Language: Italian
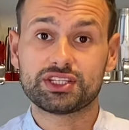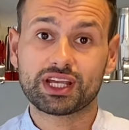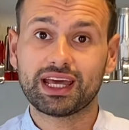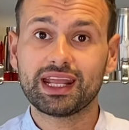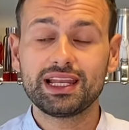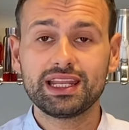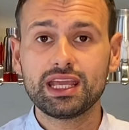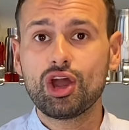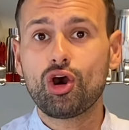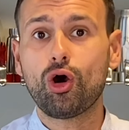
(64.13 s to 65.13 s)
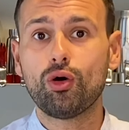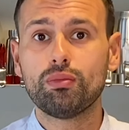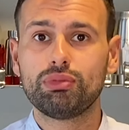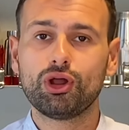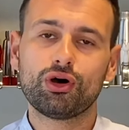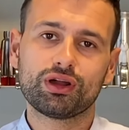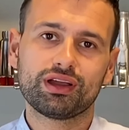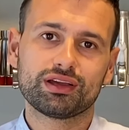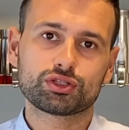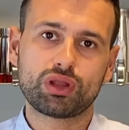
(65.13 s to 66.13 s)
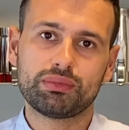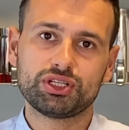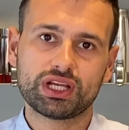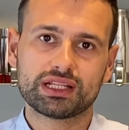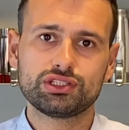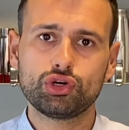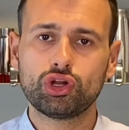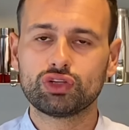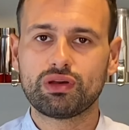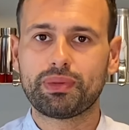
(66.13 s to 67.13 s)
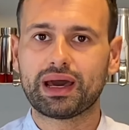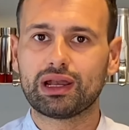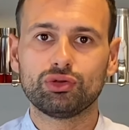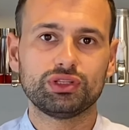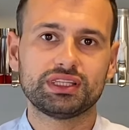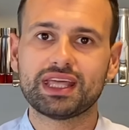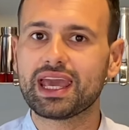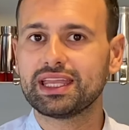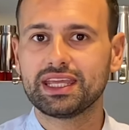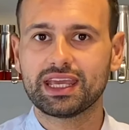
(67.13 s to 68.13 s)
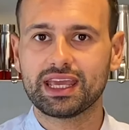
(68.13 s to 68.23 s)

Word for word: Ceccarelli, ho un blog sulla miscelazione dove parlo di tecniche,